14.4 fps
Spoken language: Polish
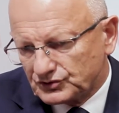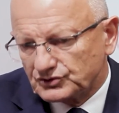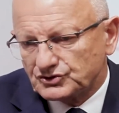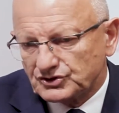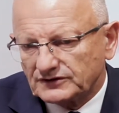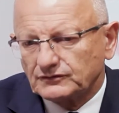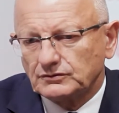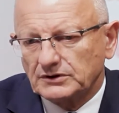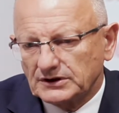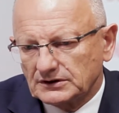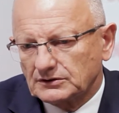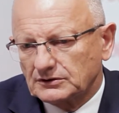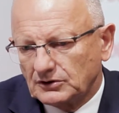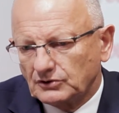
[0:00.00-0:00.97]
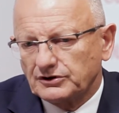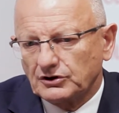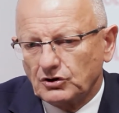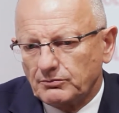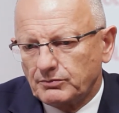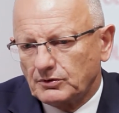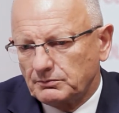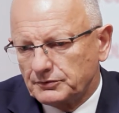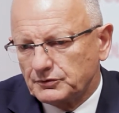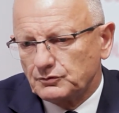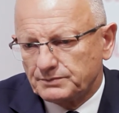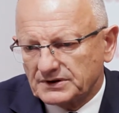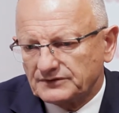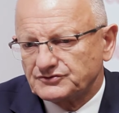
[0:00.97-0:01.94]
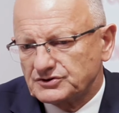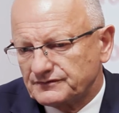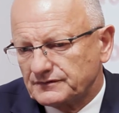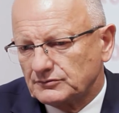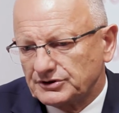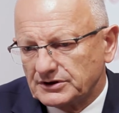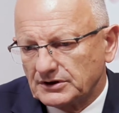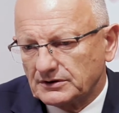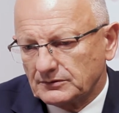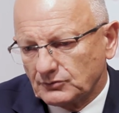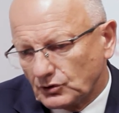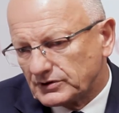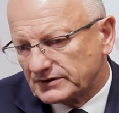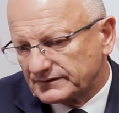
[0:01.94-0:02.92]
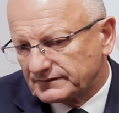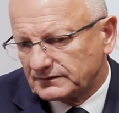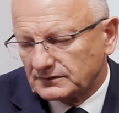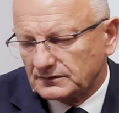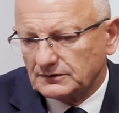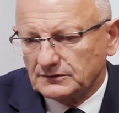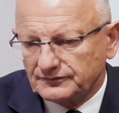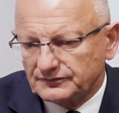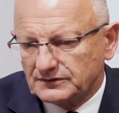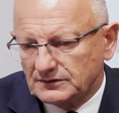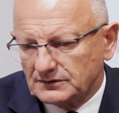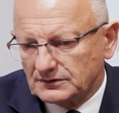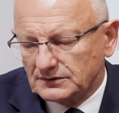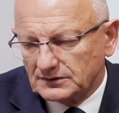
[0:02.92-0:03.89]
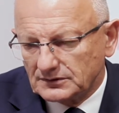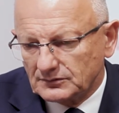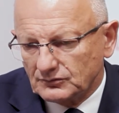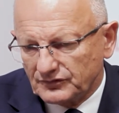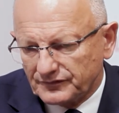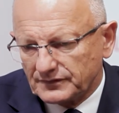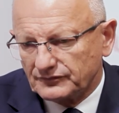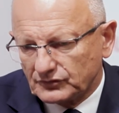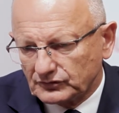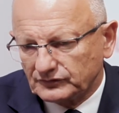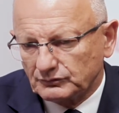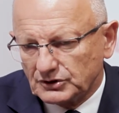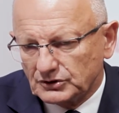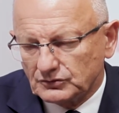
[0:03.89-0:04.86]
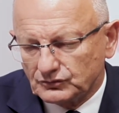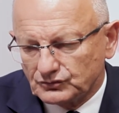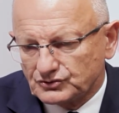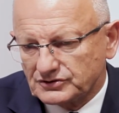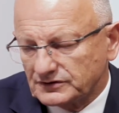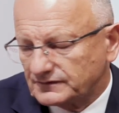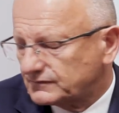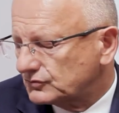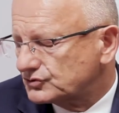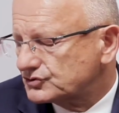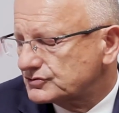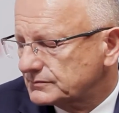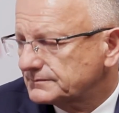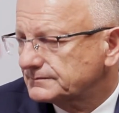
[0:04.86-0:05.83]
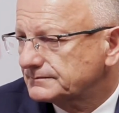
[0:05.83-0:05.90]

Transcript: szacunek do niego, bo był prawdziwym liderem. No jest, y, y, mówię w rozumieniu już historycznym.